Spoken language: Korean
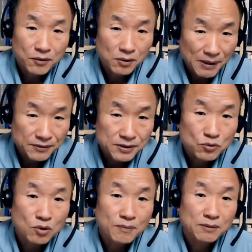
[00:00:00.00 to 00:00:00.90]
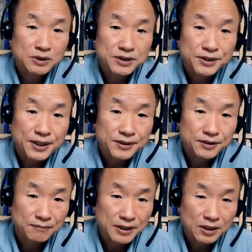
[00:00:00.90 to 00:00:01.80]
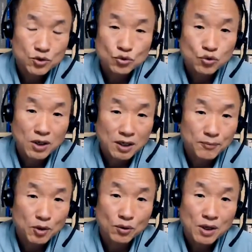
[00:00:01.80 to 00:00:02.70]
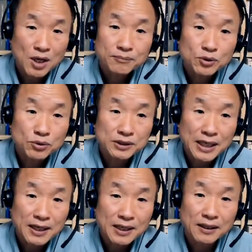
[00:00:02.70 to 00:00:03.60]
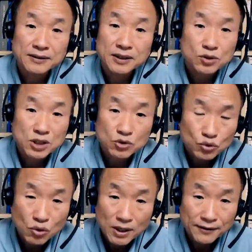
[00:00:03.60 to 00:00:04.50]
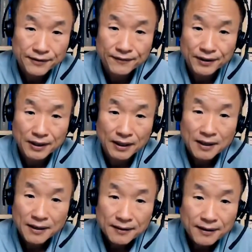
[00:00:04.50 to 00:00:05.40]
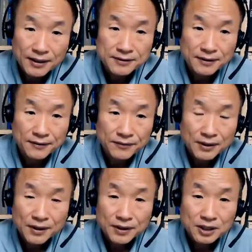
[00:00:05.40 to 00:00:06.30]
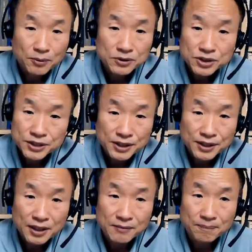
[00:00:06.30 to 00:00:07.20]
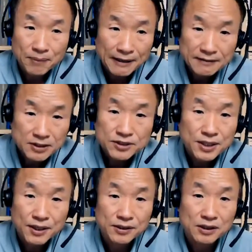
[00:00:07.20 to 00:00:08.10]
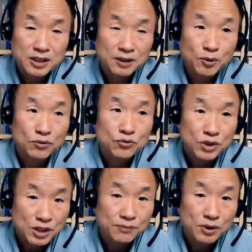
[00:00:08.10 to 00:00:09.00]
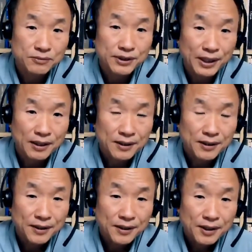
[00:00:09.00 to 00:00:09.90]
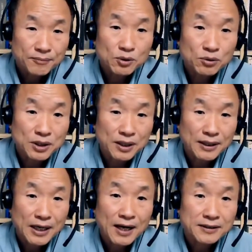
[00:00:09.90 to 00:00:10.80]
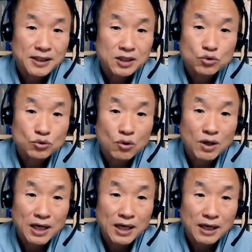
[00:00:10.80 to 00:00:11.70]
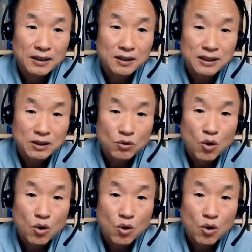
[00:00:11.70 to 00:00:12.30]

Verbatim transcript: 그건 반드시 공부하는 분들 체크하셔야 됩니다. 기축통화가 뭐고 미국이 달러가 어떻게 해서 기축통화가 됐는가 그 과정은 기본 지식인이라면 반드시 체크해야 되는 기본 중의 기본입니다. 미국이 항상 기축통화를